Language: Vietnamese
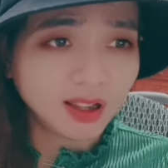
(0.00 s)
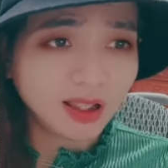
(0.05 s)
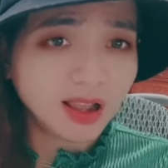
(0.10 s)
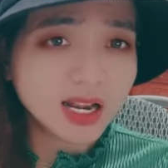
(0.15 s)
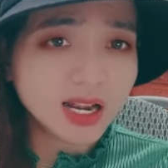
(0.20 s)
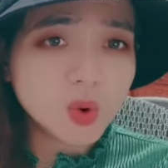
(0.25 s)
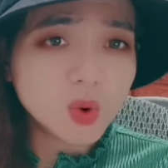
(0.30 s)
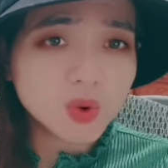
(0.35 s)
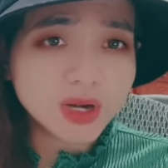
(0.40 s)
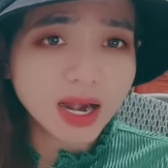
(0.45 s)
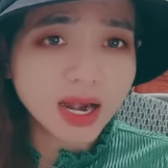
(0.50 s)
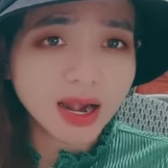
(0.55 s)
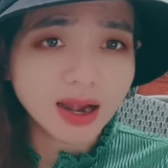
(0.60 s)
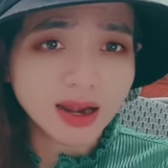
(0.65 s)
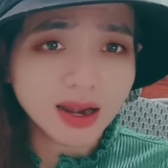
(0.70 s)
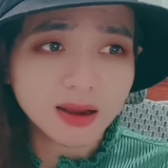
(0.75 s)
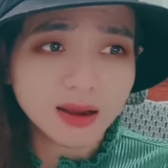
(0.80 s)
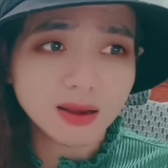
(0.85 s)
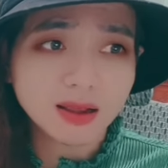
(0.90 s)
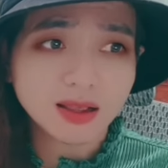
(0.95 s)
ở đâu
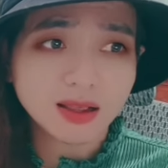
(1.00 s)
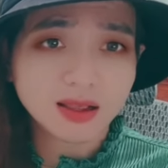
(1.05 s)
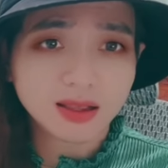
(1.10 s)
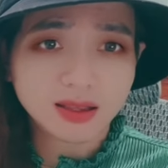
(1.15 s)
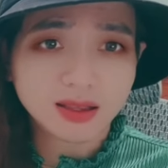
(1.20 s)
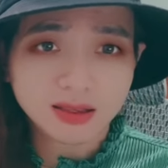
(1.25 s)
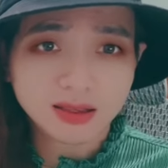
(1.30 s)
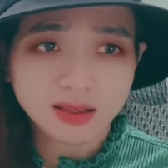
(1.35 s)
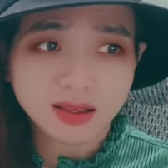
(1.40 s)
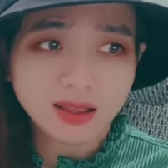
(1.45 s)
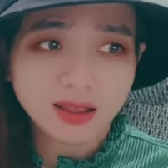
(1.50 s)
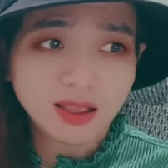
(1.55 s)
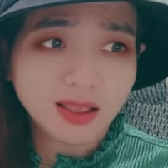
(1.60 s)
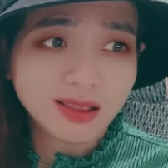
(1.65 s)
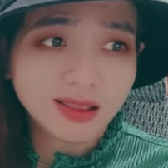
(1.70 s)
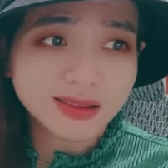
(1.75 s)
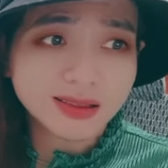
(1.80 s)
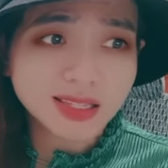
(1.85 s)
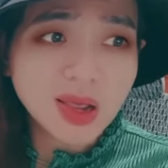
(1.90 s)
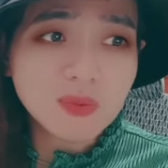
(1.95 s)
ra
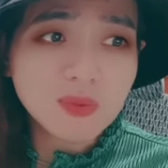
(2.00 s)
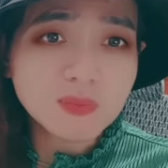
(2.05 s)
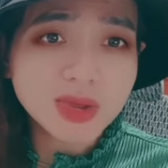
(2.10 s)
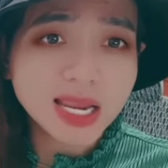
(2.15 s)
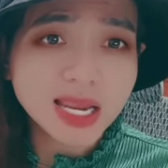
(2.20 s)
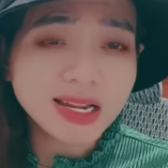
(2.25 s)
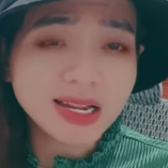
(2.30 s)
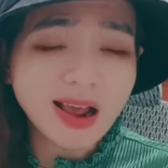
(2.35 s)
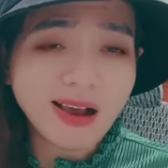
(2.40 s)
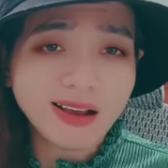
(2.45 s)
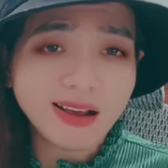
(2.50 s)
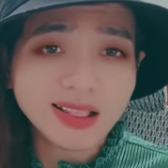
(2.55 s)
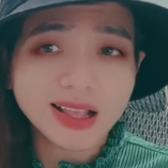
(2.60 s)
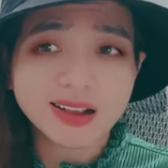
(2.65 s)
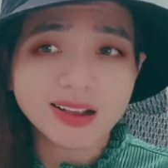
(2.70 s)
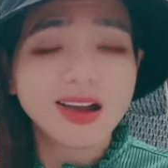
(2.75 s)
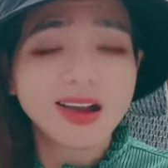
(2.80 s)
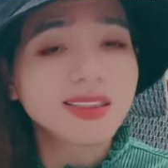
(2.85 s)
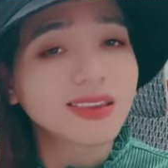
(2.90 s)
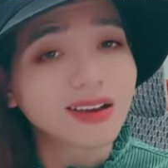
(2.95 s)
trong khi đó là
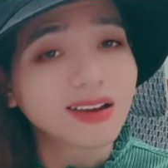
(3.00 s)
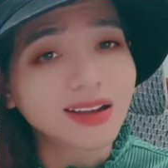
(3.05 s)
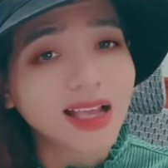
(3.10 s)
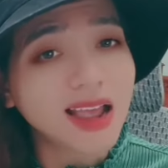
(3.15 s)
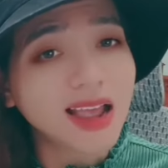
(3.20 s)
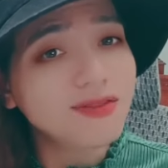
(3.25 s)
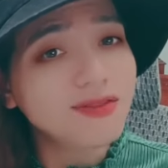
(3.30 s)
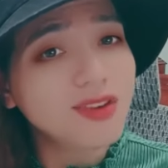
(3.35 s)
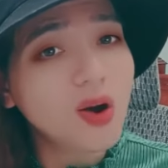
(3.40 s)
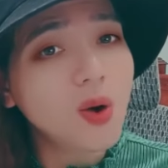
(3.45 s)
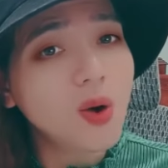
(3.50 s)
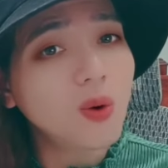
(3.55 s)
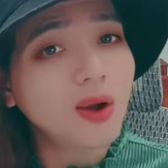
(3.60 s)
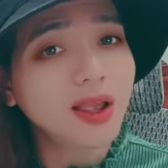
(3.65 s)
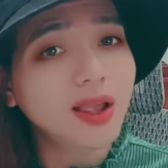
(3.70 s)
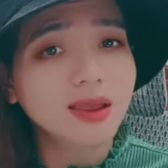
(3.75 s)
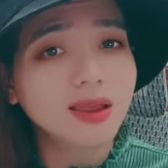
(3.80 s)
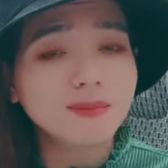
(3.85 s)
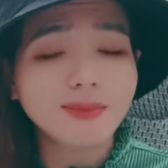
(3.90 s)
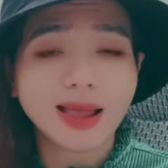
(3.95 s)
có những cái vô
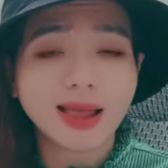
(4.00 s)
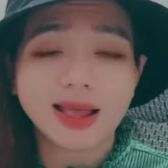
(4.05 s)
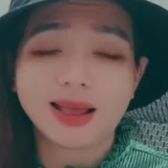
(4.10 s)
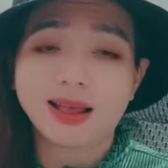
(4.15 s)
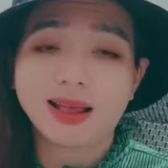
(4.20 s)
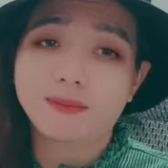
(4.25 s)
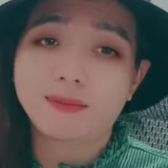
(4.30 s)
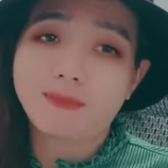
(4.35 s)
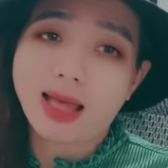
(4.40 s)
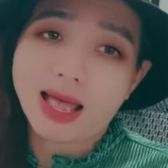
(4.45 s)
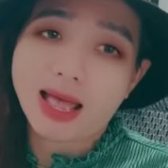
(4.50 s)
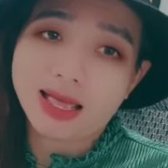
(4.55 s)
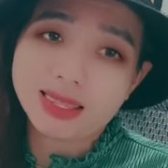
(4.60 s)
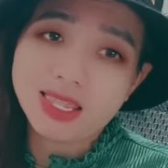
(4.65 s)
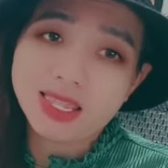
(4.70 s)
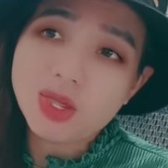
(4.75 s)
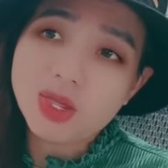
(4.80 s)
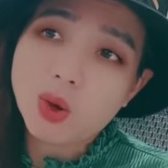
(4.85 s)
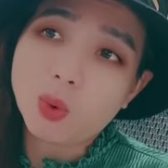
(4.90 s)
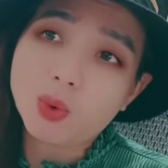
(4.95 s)
ý mà mà
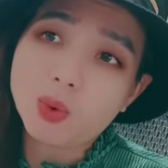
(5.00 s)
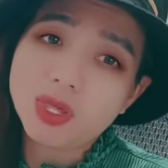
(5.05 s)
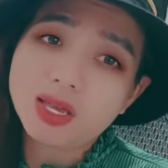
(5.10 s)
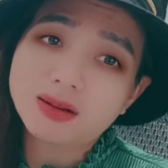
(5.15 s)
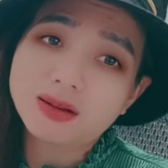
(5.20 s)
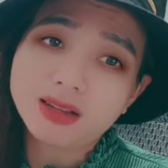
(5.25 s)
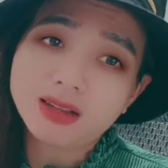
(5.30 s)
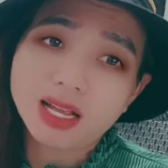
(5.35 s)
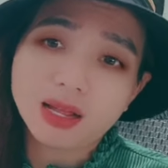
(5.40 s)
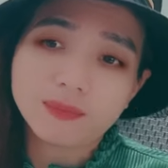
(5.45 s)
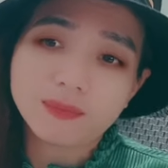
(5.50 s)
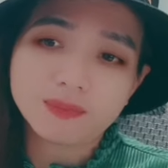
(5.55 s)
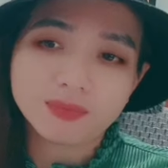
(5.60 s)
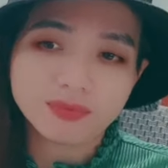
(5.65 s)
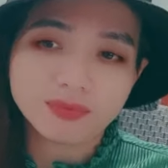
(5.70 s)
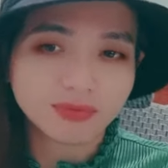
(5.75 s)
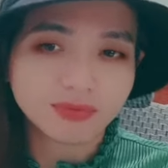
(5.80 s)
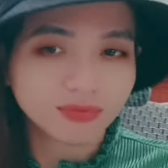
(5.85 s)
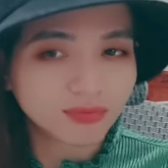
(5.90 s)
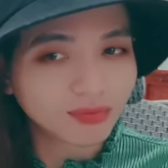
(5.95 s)
ví dụ như á
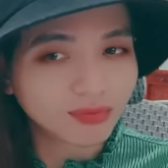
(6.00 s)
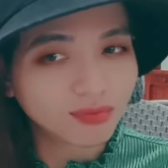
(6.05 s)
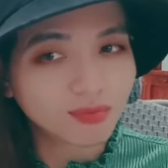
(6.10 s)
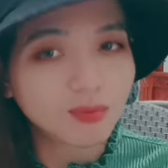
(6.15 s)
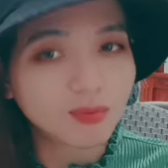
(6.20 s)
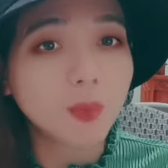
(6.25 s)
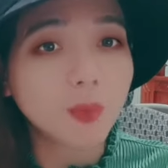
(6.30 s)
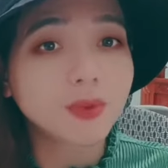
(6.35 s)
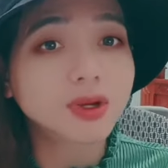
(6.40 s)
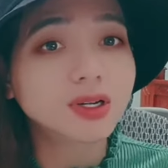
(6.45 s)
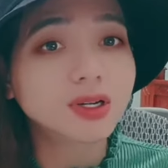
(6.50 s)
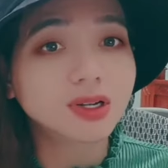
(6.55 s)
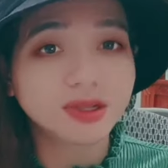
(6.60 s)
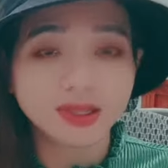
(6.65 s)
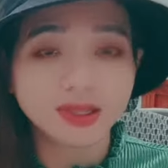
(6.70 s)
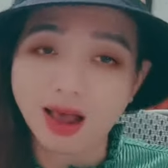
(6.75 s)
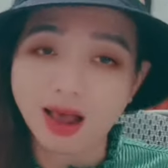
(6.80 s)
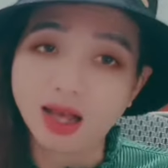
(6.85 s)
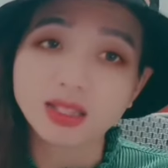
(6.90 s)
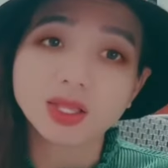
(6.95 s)
một người
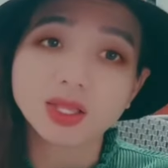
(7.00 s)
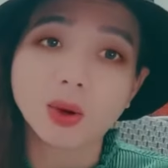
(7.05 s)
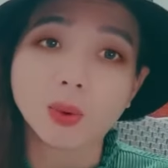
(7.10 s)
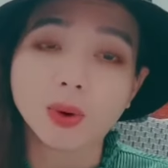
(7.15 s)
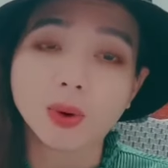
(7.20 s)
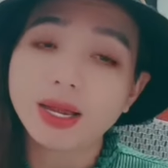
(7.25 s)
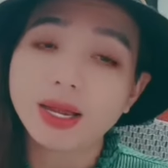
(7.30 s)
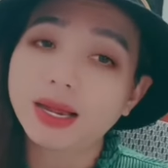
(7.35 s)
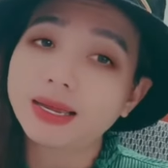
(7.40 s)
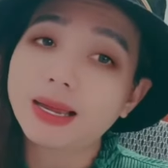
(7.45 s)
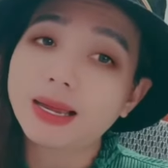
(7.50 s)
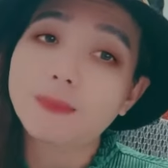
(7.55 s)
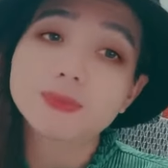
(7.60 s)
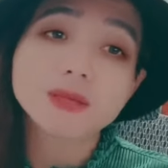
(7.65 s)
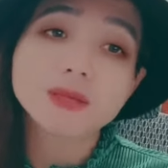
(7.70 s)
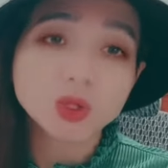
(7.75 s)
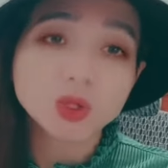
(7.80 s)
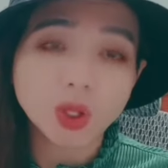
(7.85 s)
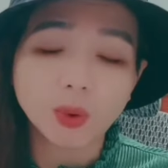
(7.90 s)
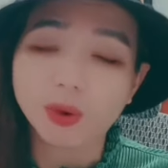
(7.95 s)
nhỏ tuổi đi năm
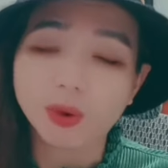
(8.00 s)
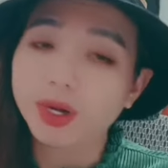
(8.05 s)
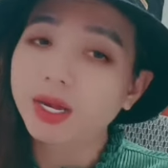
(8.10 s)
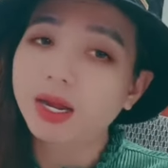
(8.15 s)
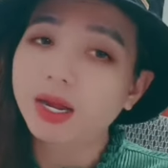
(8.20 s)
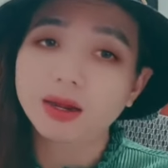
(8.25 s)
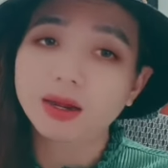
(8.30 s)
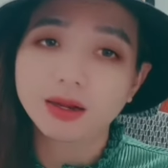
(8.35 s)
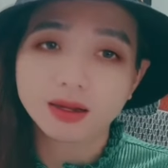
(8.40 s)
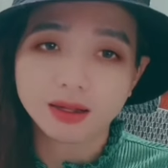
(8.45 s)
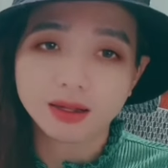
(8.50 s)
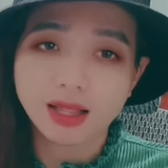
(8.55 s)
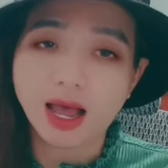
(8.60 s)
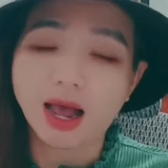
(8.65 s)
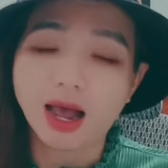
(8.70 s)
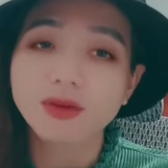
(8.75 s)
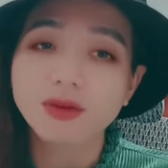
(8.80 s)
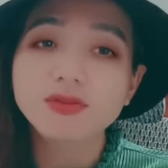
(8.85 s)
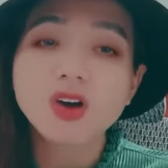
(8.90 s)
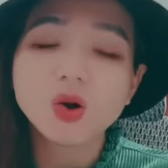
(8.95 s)
sáu tuổi đi
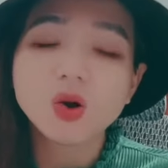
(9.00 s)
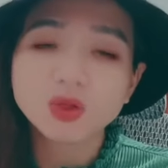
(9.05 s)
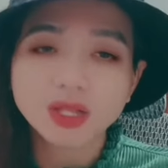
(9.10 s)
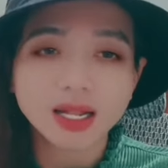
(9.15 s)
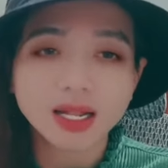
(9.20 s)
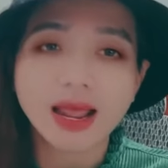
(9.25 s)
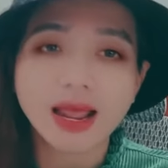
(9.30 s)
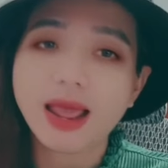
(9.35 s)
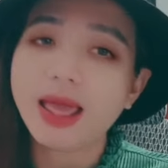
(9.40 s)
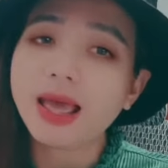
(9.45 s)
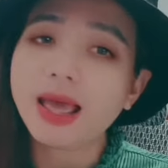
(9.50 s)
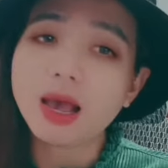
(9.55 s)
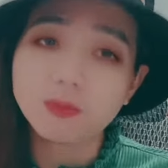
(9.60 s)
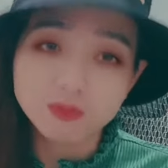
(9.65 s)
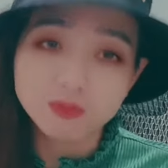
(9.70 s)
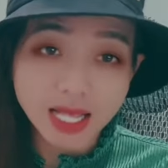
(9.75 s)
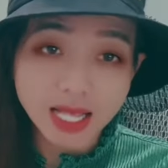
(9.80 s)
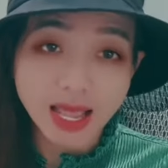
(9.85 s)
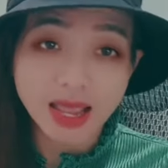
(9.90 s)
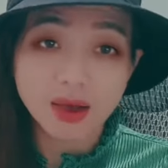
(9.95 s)
lỡ vô tình hát
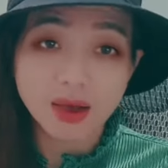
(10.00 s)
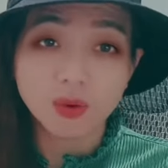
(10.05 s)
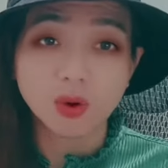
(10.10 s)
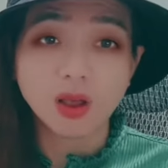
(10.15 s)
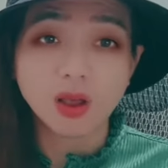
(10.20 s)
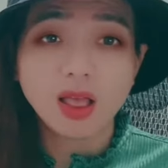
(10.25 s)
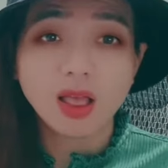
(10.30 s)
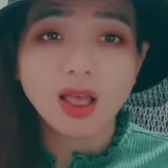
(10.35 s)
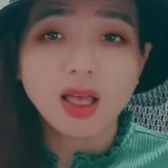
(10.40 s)
không sao